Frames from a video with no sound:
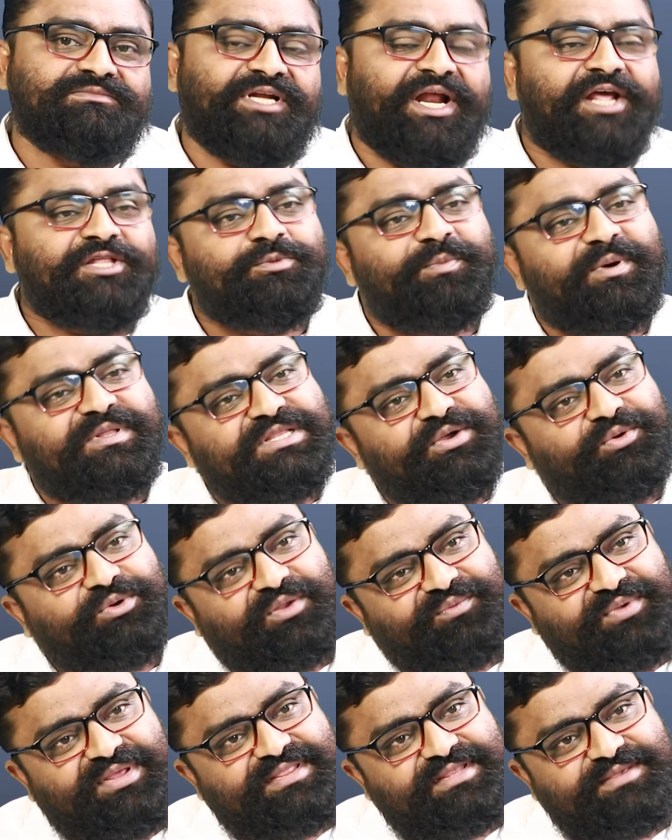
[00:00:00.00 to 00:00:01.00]
రైతు బంధు
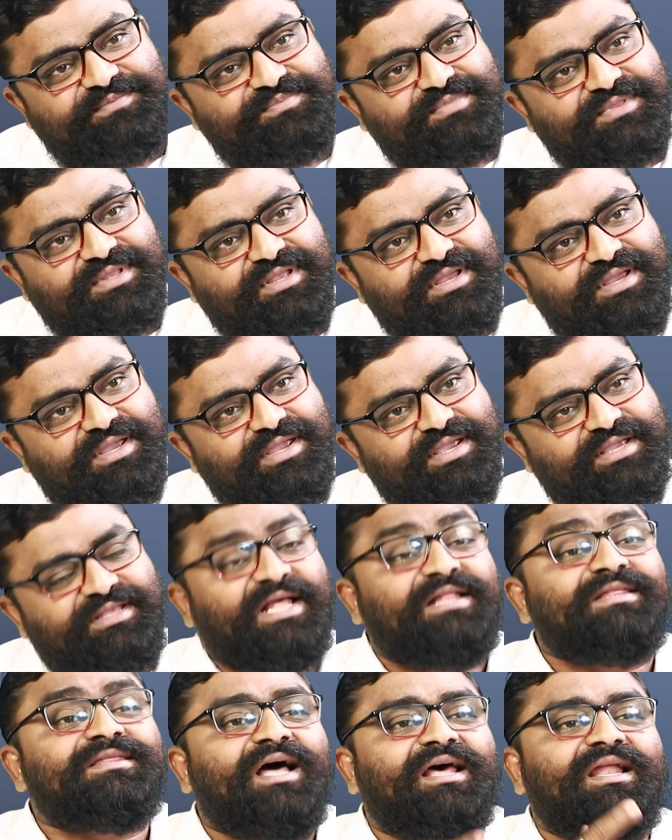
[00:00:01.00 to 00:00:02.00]
ఇవ్వటమేంది ఏంది
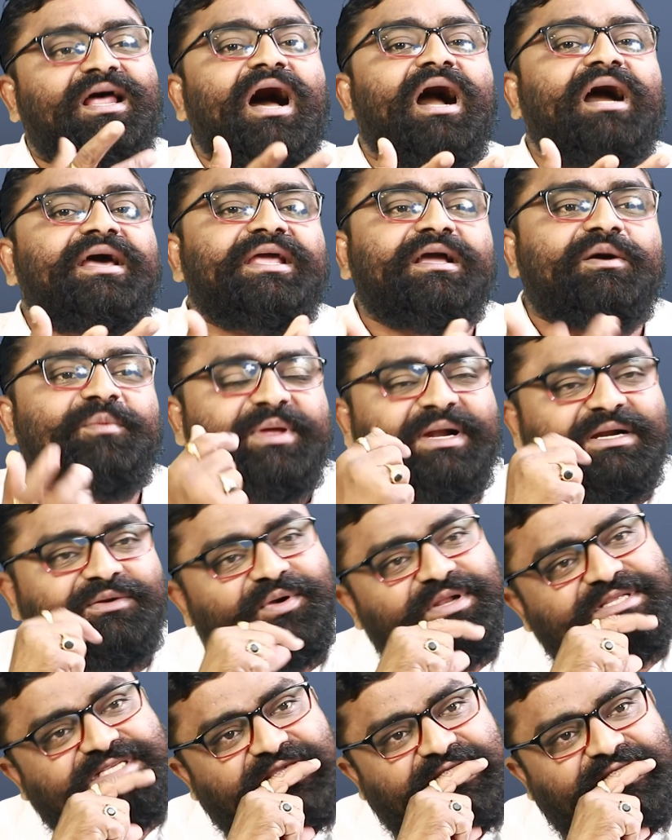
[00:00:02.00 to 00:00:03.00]
ఇదంతా
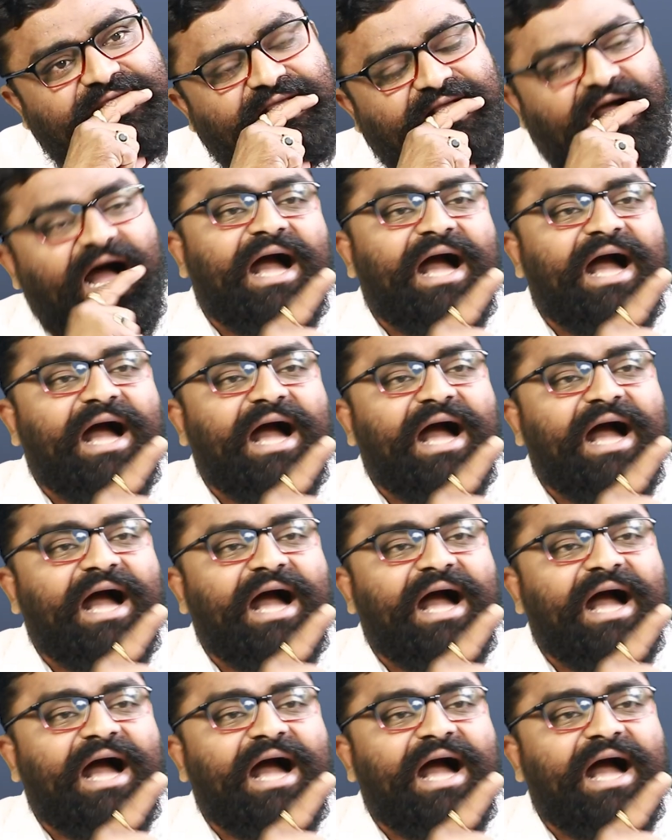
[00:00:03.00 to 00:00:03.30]
అనాగరికమైనటువంటి చర్య